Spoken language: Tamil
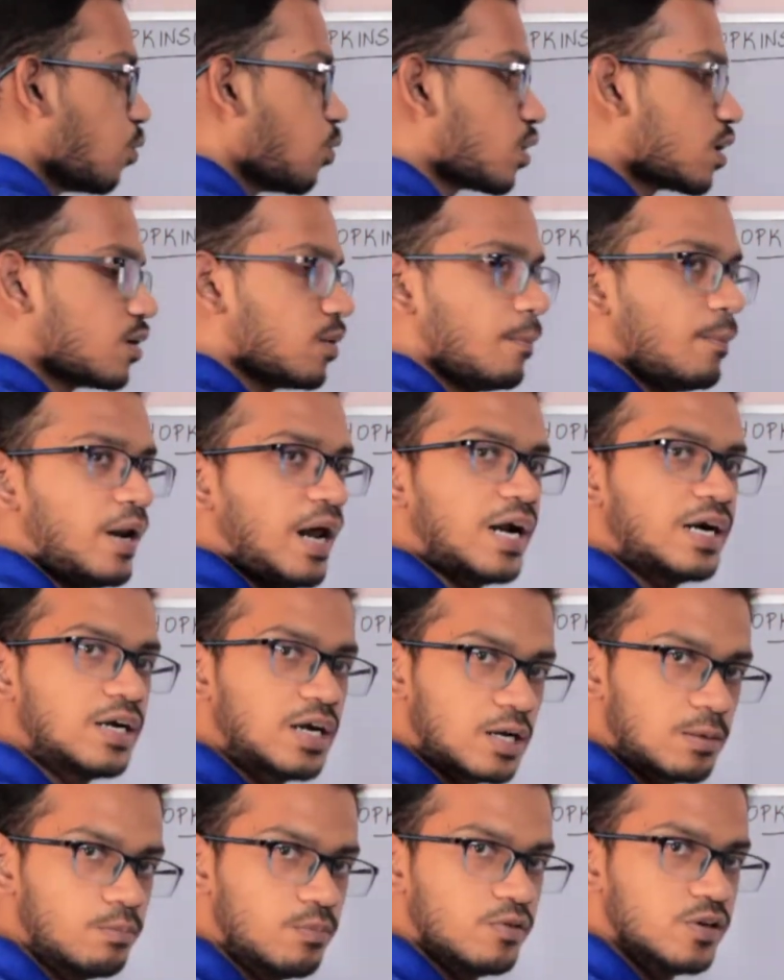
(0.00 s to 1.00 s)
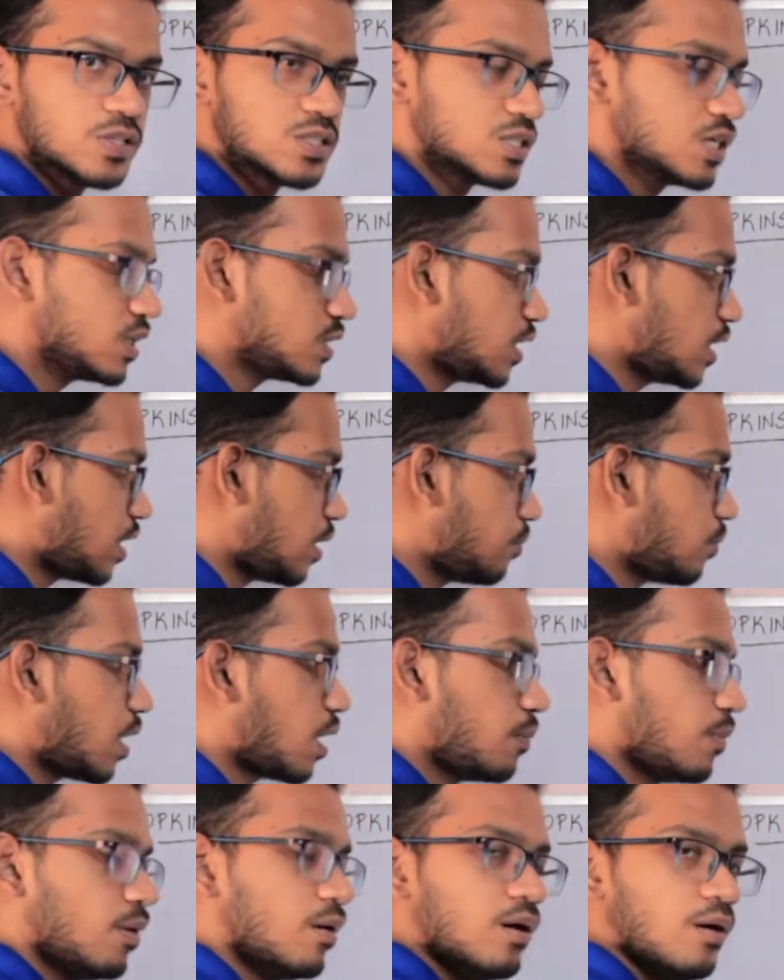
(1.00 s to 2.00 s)
ஒரு பிரேக் ட்ரம் வச்சு அந்த ட்ரம்மை
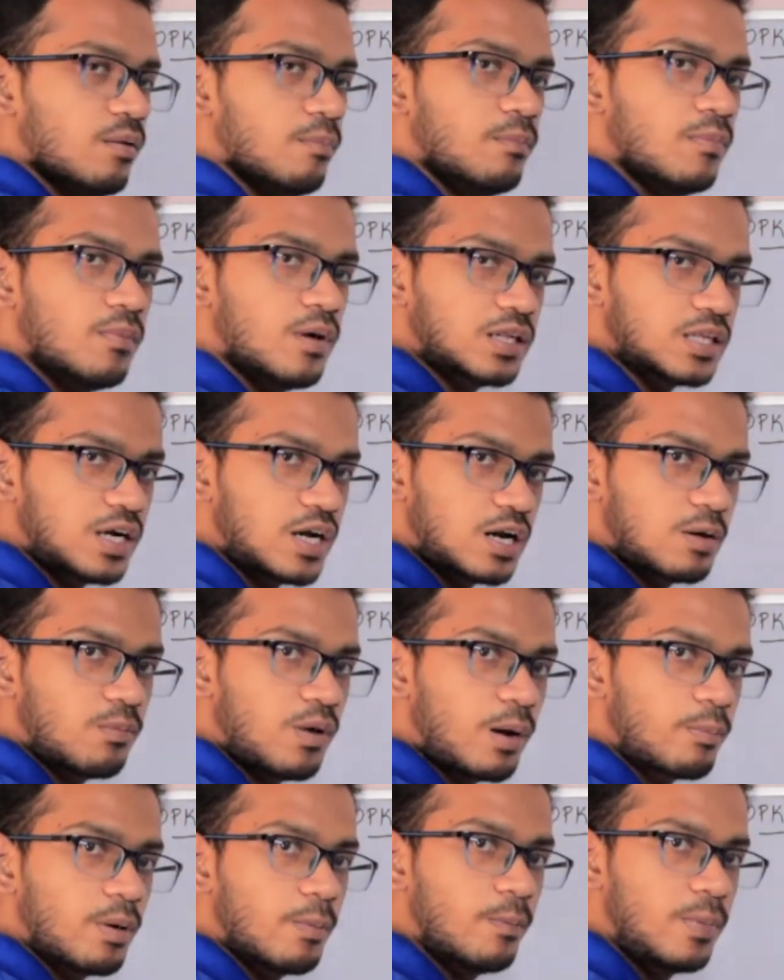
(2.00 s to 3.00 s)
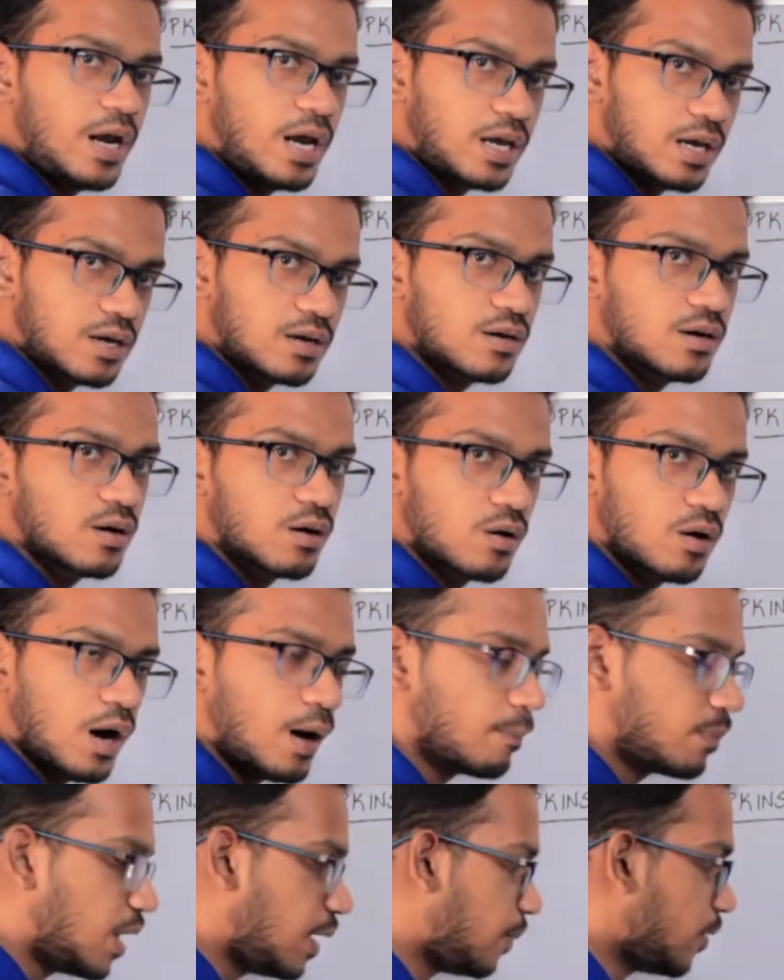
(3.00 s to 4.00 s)
நம்ம அந்த ட்ரம்மில் நம்ம பிரேக்
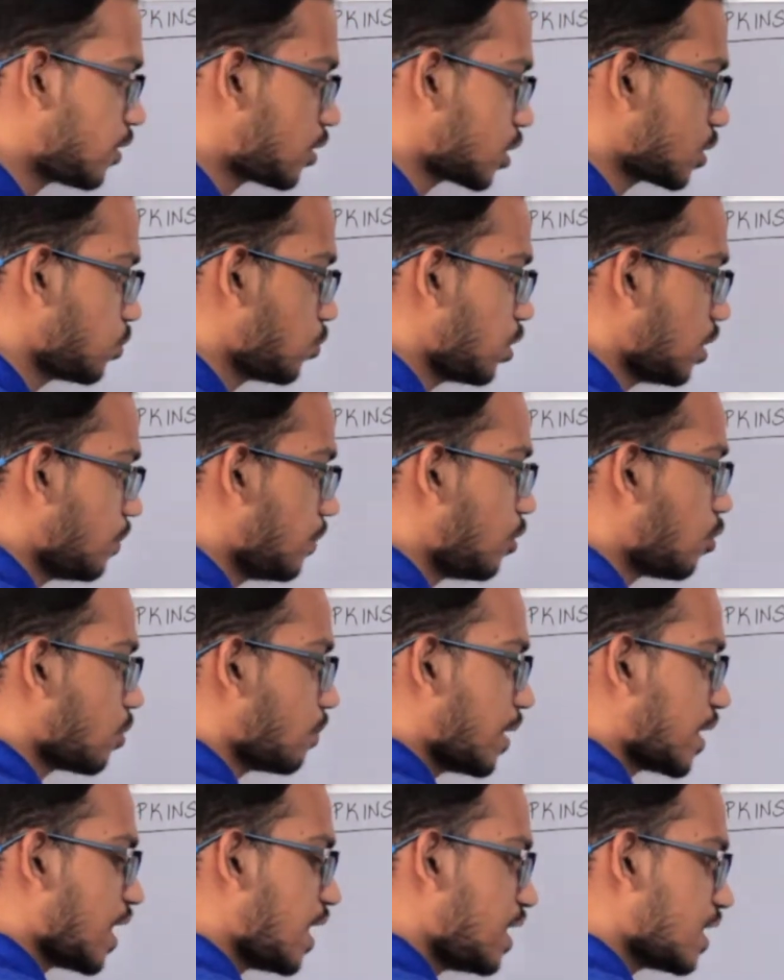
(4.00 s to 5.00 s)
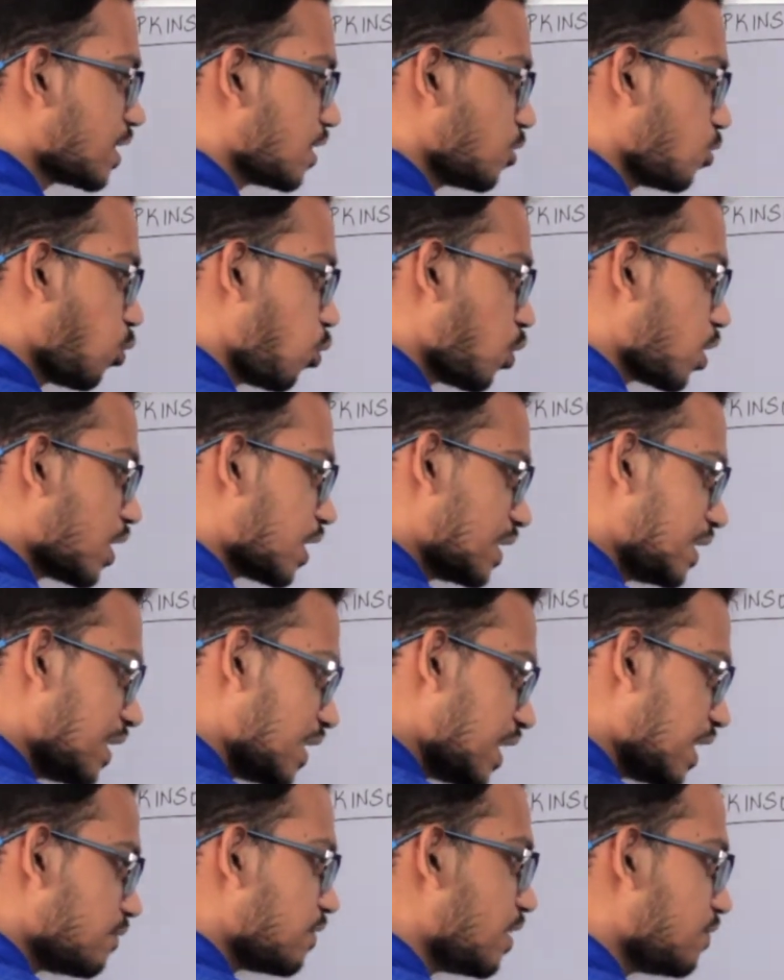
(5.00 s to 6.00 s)
அப்ளை பண்ணுறது மூலமாக ஒரு மெக்கானிக்கல் லோடை
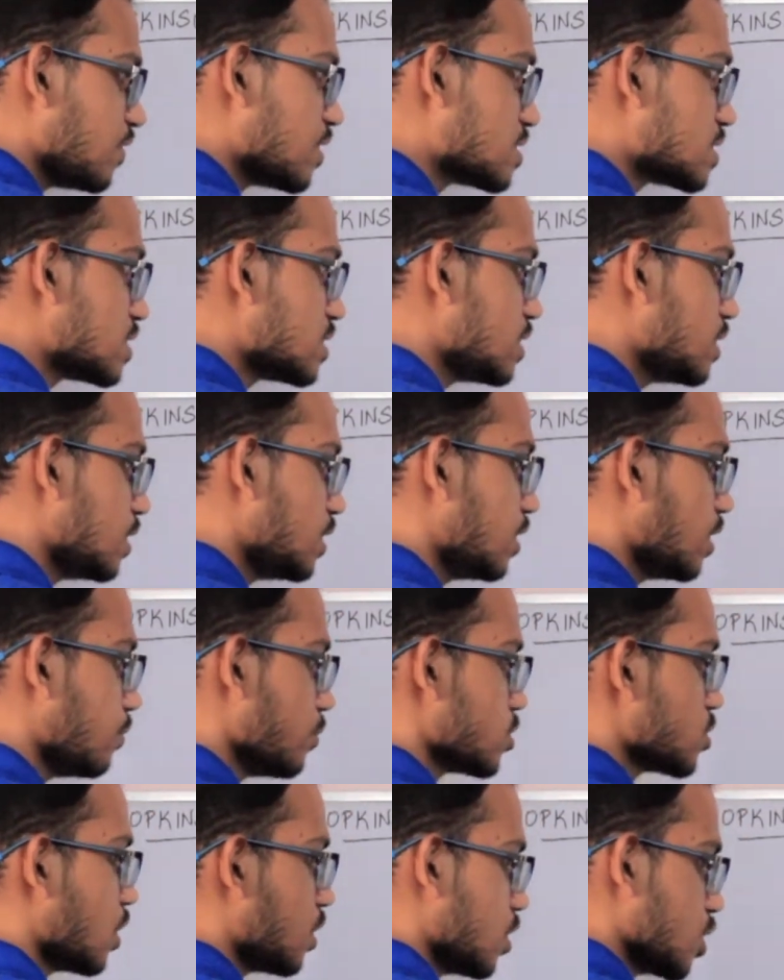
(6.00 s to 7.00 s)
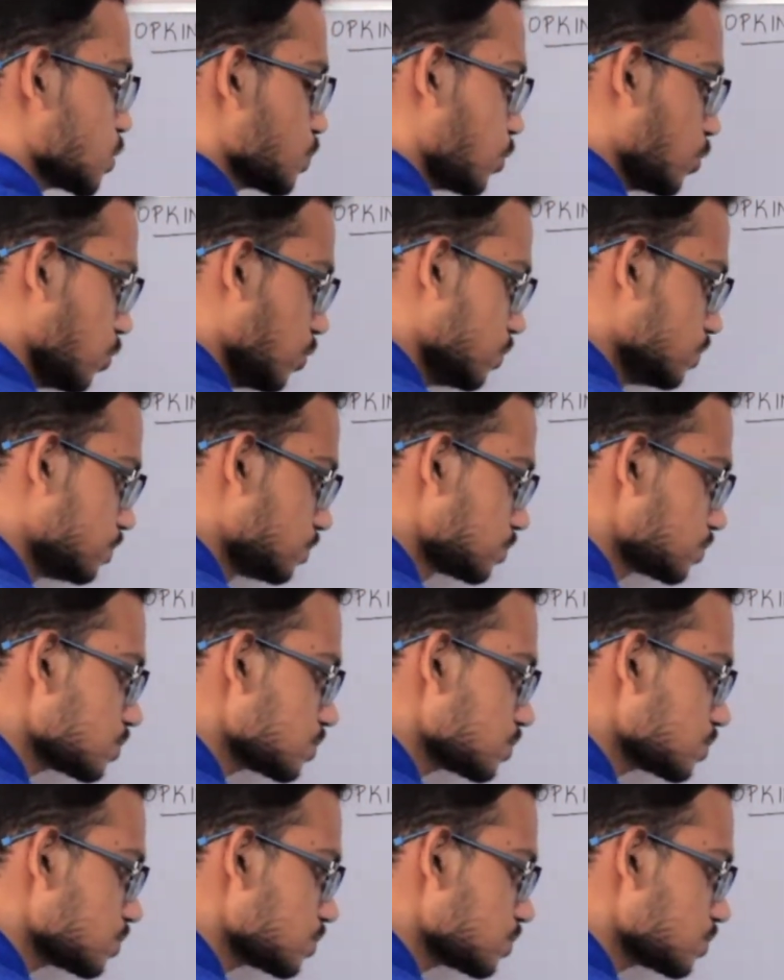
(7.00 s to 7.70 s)
ரியலாகவே வச்சு இந்த மிஷினை டெஸ்ட் பண்ணுவோம்